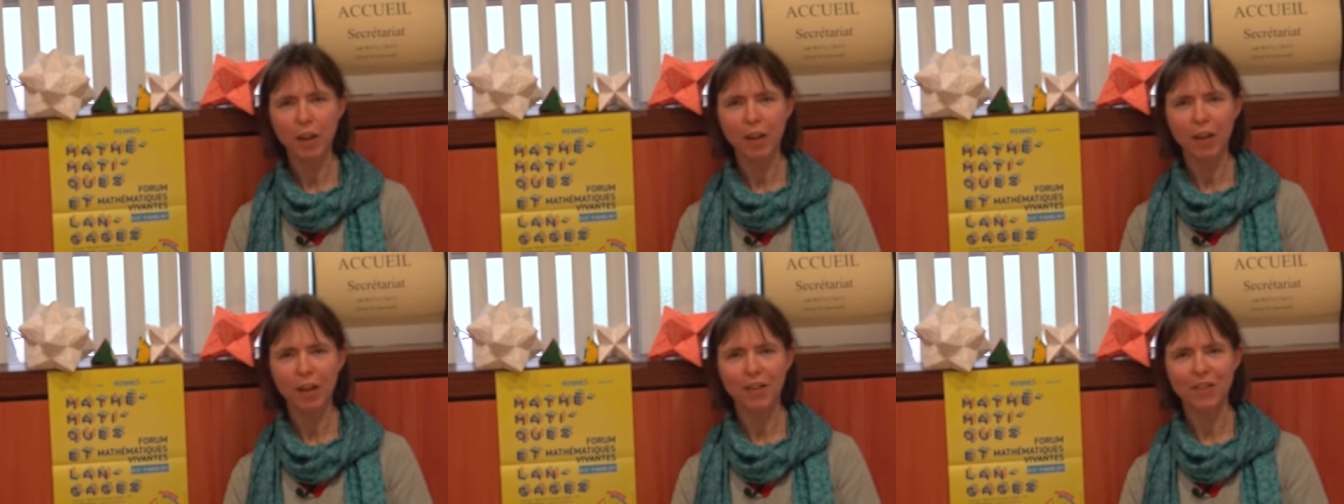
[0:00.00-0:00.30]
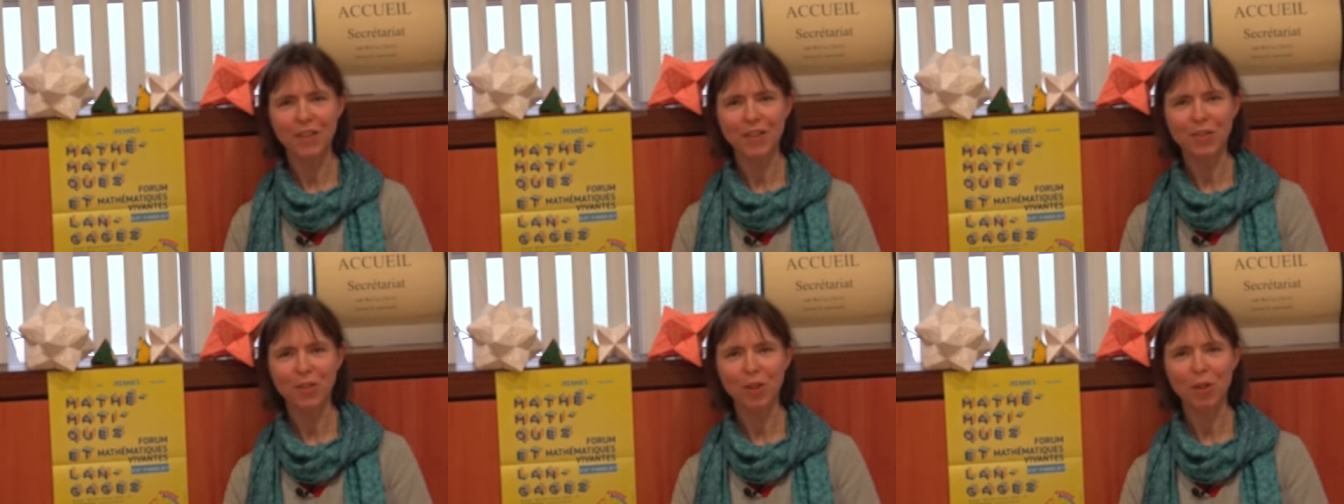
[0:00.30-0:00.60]
à
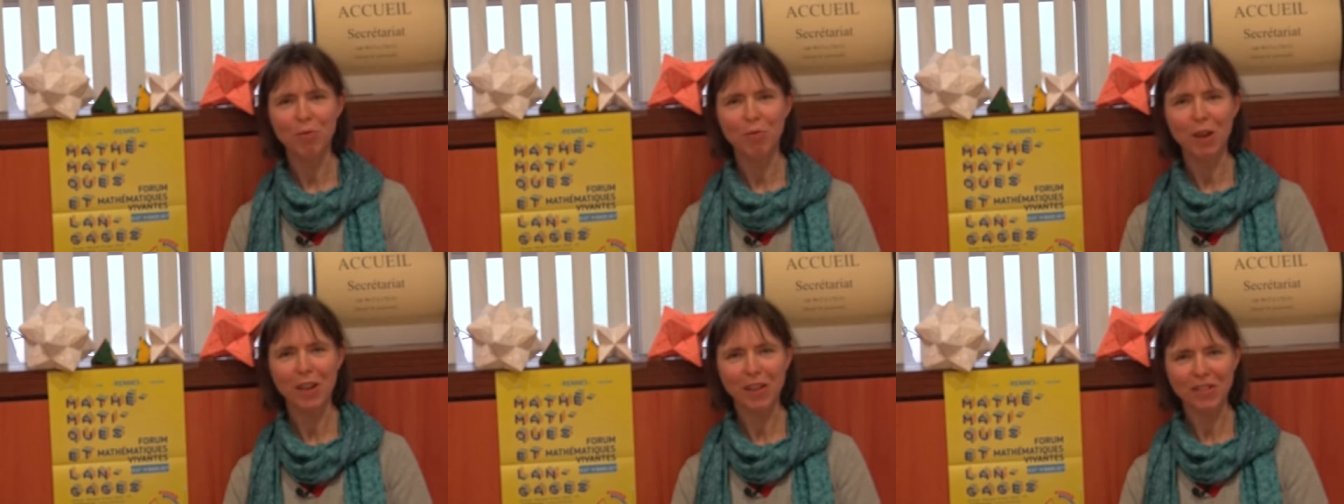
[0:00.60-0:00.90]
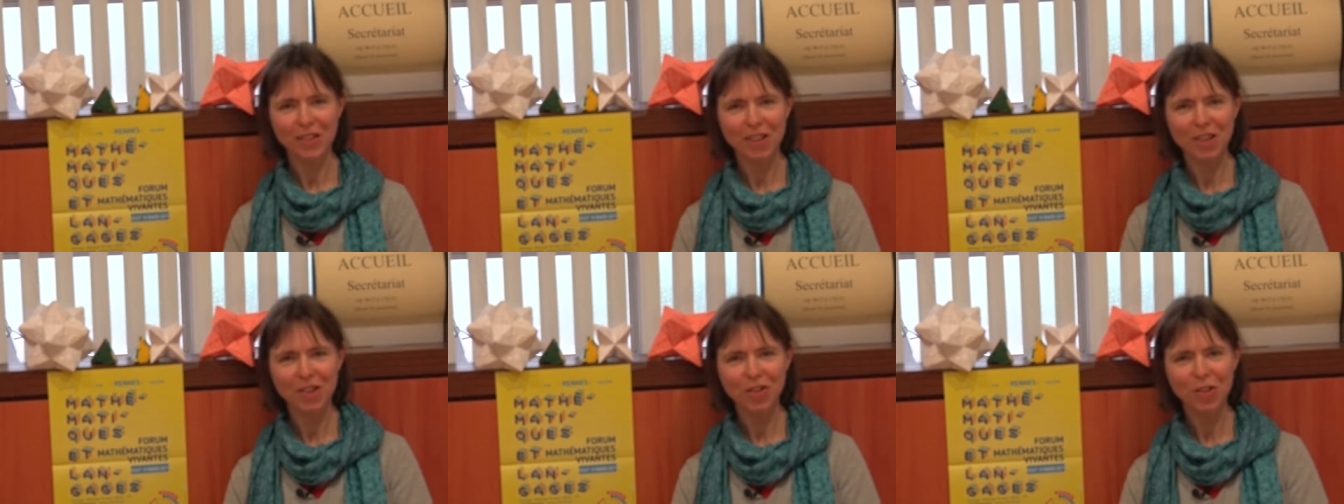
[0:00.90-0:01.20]
des hommes à
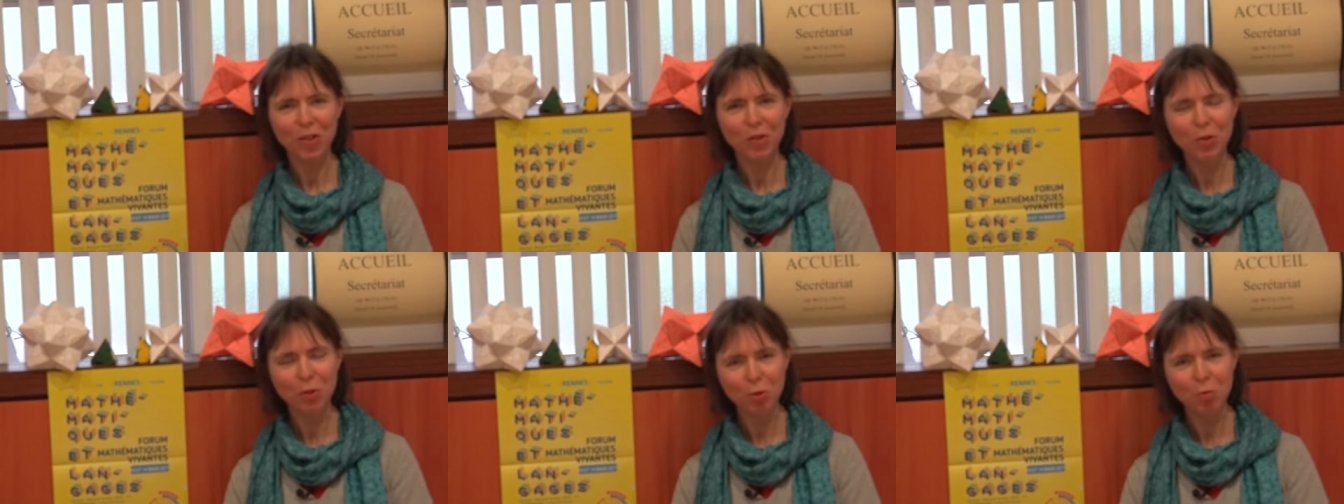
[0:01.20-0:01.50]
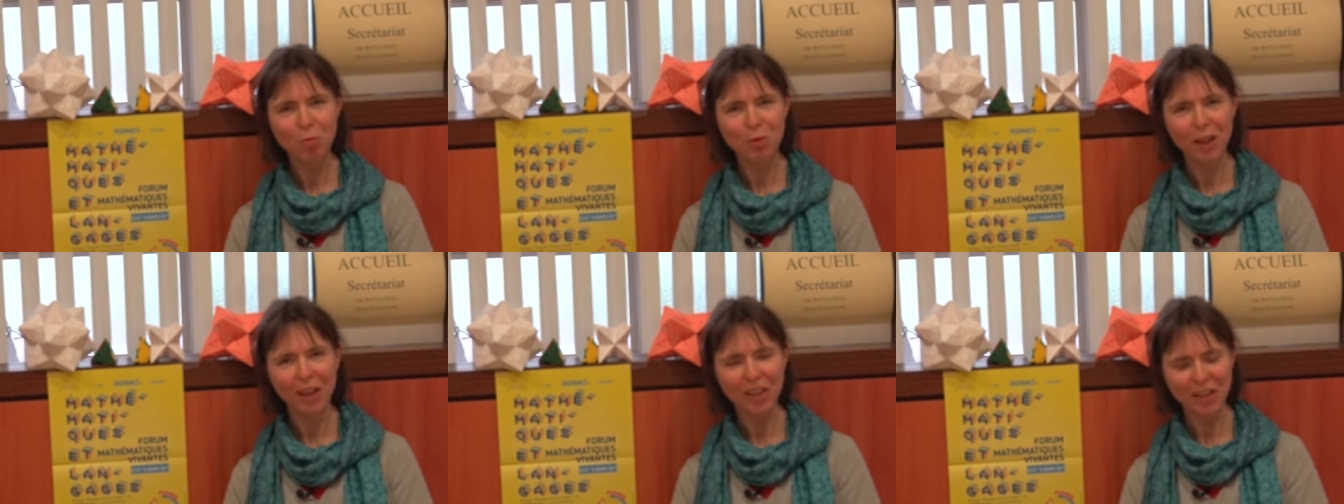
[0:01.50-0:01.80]
l'intelligence
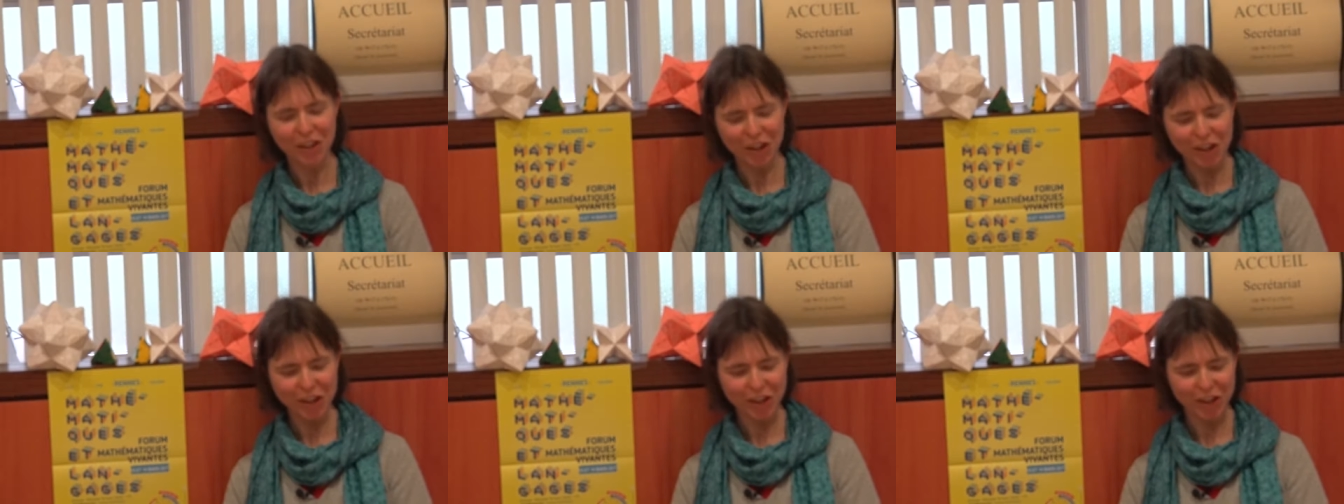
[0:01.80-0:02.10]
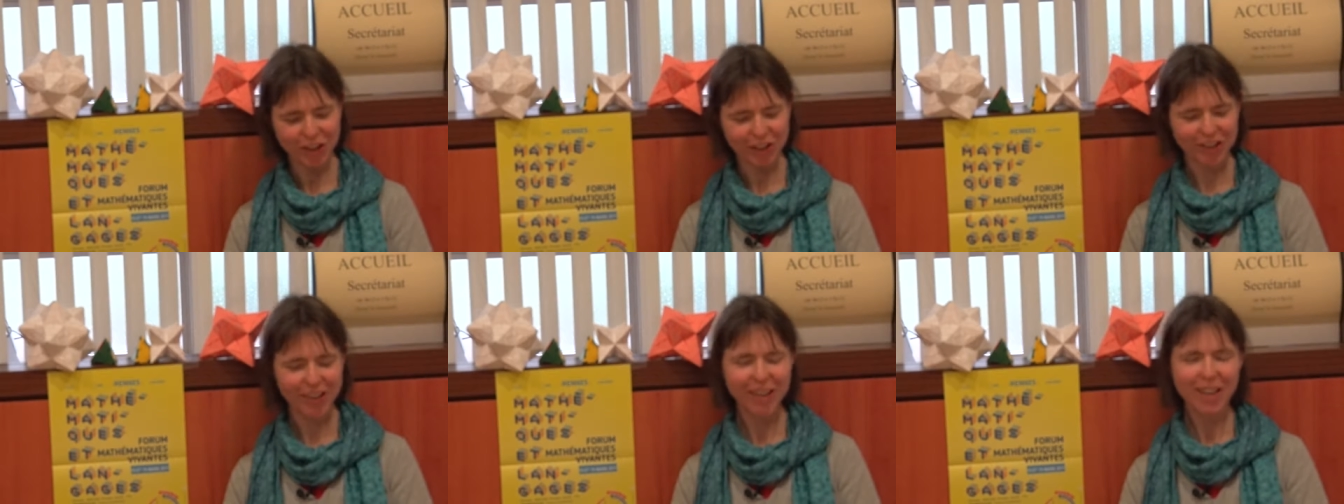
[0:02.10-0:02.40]

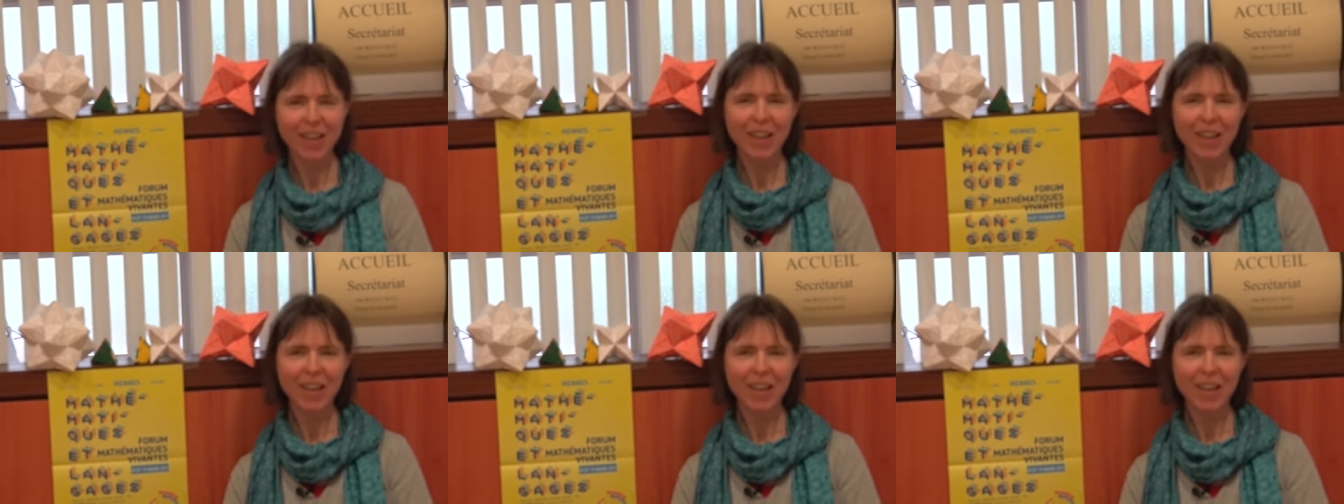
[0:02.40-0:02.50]
supérieure.